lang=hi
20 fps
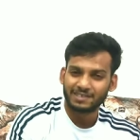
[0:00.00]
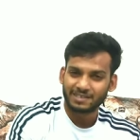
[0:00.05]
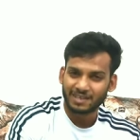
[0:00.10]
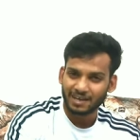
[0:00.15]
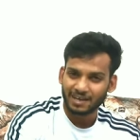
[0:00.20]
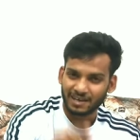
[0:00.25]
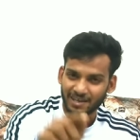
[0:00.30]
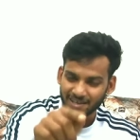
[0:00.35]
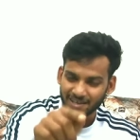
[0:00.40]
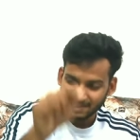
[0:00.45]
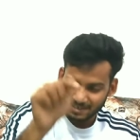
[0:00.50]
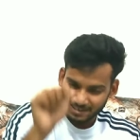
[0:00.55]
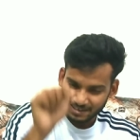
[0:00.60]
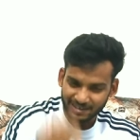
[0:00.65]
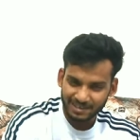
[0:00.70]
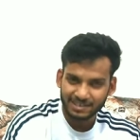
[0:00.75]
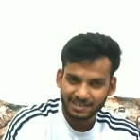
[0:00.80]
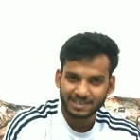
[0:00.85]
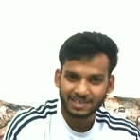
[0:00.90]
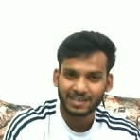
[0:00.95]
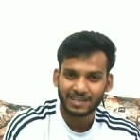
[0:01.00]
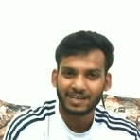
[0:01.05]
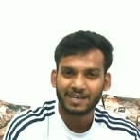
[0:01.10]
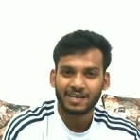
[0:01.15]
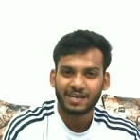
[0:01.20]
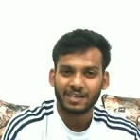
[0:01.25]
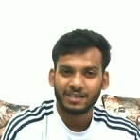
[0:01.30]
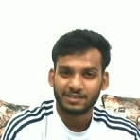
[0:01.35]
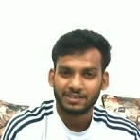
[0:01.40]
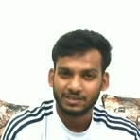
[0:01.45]
जिसका लिंक नीचे है
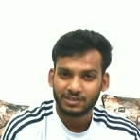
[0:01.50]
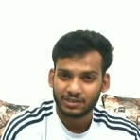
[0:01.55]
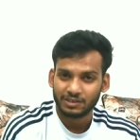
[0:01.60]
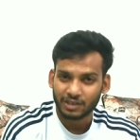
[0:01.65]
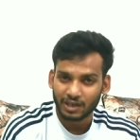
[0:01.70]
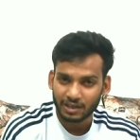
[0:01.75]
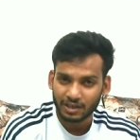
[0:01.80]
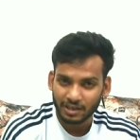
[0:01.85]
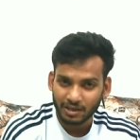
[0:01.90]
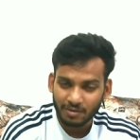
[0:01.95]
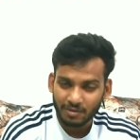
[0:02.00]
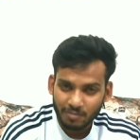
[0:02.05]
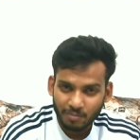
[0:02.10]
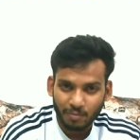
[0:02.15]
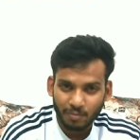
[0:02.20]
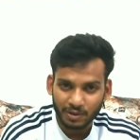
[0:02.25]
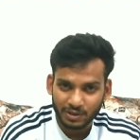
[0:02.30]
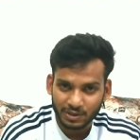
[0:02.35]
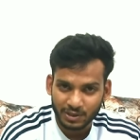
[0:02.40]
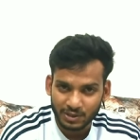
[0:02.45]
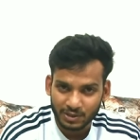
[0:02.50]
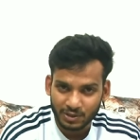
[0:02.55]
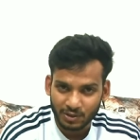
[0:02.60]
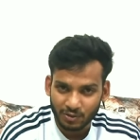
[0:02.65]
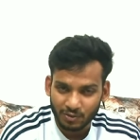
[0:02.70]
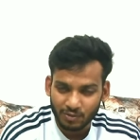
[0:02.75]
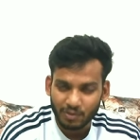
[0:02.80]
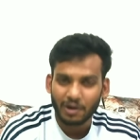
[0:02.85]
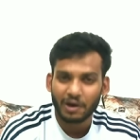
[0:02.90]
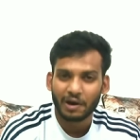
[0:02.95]
जाके परचेज़
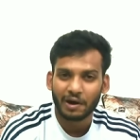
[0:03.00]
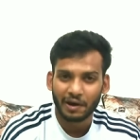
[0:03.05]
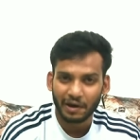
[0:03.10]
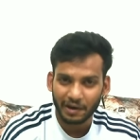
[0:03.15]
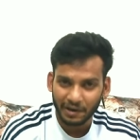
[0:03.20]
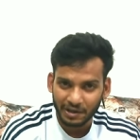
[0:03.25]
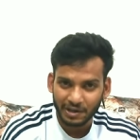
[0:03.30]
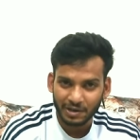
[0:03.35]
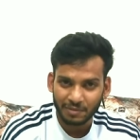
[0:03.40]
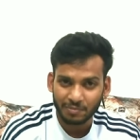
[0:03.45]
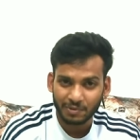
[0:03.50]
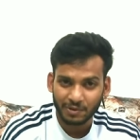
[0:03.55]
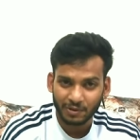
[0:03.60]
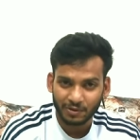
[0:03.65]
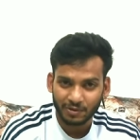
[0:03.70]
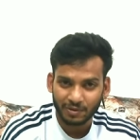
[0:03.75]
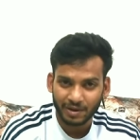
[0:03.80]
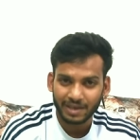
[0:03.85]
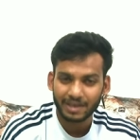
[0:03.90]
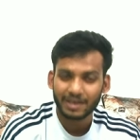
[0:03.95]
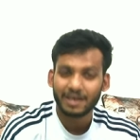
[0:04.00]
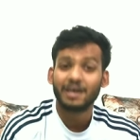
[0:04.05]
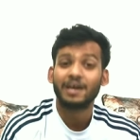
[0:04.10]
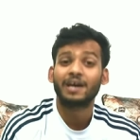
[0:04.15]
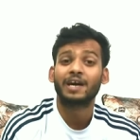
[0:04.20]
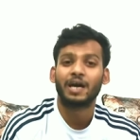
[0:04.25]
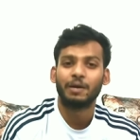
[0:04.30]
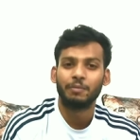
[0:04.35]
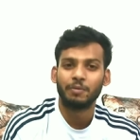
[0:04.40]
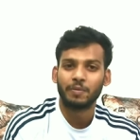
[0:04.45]
करो हरी अप करो भाई
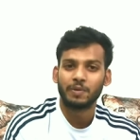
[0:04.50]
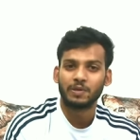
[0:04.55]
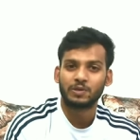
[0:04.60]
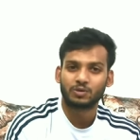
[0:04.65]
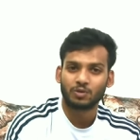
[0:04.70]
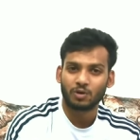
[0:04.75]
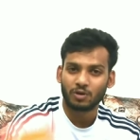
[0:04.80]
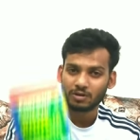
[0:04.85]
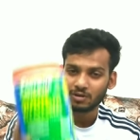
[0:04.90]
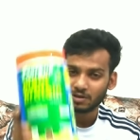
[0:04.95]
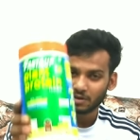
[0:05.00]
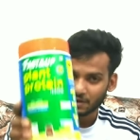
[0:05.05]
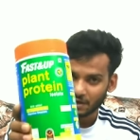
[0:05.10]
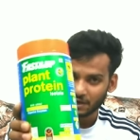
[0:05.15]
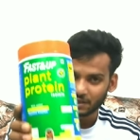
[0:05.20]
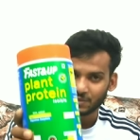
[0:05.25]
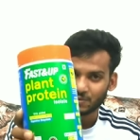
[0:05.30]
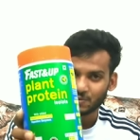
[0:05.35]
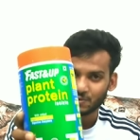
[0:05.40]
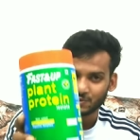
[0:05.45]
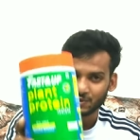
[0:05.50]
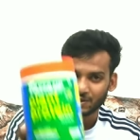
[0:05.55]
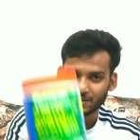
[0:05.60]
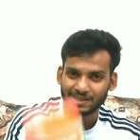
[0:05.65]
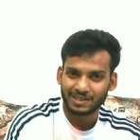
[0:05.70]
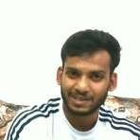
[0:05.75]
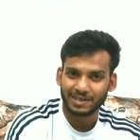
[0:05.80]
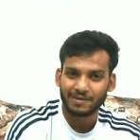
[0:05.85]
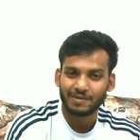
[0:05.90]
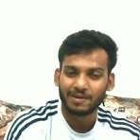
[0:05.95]
कभी भी स्टॉक ख़त्म हो
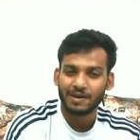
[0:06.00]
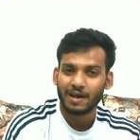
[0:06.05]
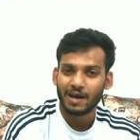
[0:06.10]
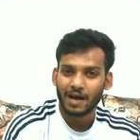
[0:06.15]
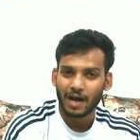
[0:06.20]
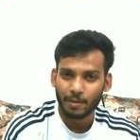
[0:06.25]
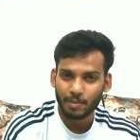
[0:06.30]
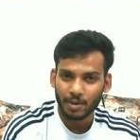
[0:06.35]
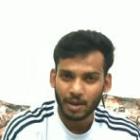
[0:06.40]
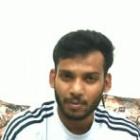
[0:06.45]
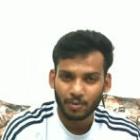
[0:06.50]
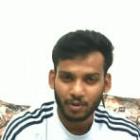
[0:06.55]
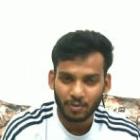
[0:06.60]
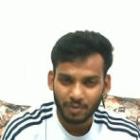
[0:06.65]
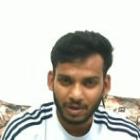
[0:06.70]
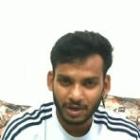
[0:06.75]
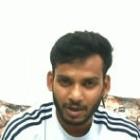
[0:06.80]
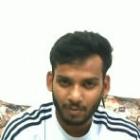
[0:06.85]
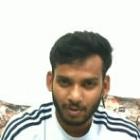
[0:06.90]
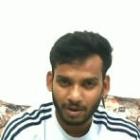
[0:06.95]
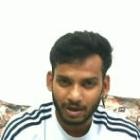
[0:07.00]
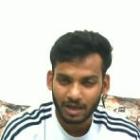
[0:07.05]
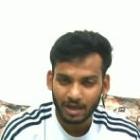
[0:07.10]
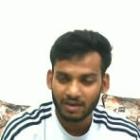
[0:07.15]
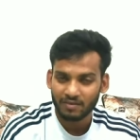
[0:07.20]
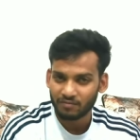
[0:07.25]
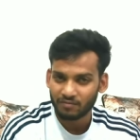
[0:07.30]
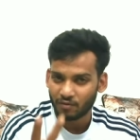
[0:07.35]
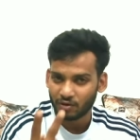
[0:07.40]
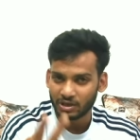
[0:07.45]
सकती है अभी आपको मिलने वाला
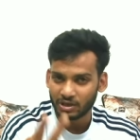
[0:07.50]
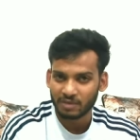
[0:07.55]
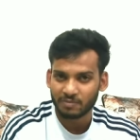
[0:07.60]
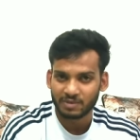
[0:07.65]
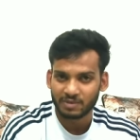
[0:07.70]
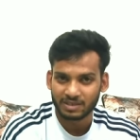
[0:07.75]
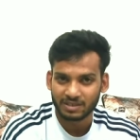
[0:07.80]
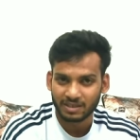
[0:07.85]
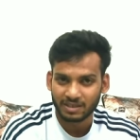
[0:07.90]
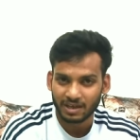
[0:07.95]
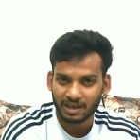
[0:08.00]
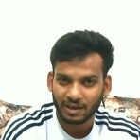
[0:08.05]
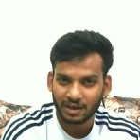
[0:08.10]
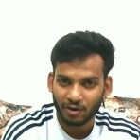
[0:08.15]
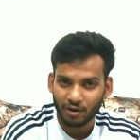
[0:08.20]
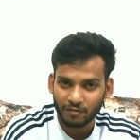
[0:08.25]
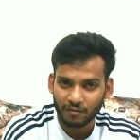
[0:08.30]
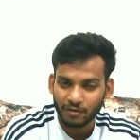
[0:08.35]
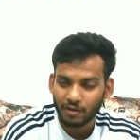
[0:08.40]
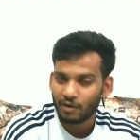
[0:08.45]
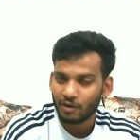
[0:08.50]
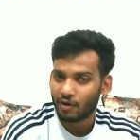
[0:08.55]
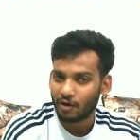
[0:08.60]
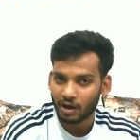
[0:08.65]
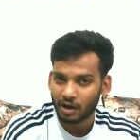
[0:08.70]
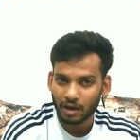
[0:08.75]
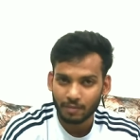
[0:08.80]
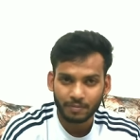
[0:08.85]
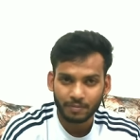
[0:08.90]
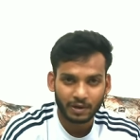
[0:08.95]
है फोर्टी परसेंट तक का ऑफ
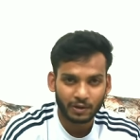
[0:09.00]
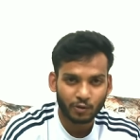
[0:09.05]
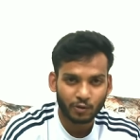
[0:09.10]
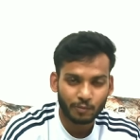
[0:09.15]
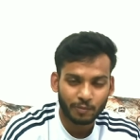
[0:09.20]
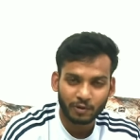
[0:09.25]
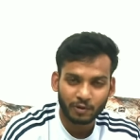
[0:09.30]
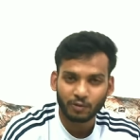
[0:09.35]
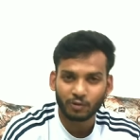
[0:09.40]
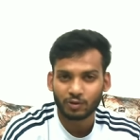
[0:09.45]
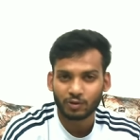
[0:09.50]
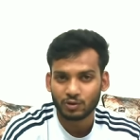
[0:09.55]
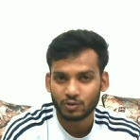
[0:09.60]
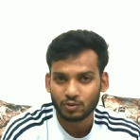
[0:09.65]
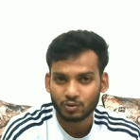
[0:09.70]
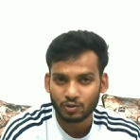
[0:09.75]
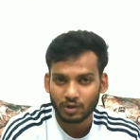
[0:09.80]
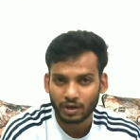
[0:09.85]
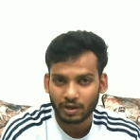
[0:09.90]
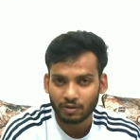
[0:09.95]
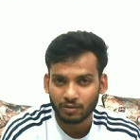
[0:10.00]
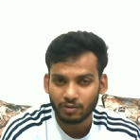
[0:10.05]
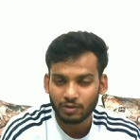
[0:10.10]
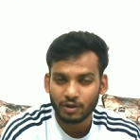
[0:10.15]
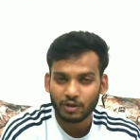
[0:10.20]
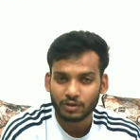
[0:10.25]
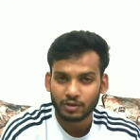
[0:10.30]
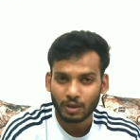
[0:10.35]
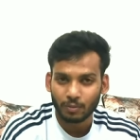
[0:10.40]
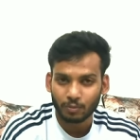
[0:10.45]
और आप मेरा कूपन कोड को यूज़ करेगो
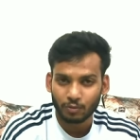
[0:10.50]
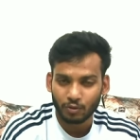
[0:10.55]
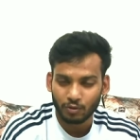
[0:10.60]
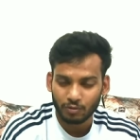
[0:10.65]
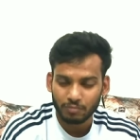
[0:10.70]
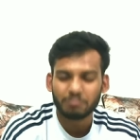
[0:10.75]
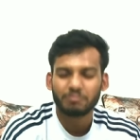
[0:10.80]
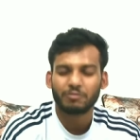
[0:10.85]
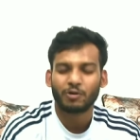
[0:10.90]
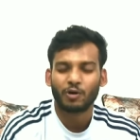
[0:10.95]
तो आपको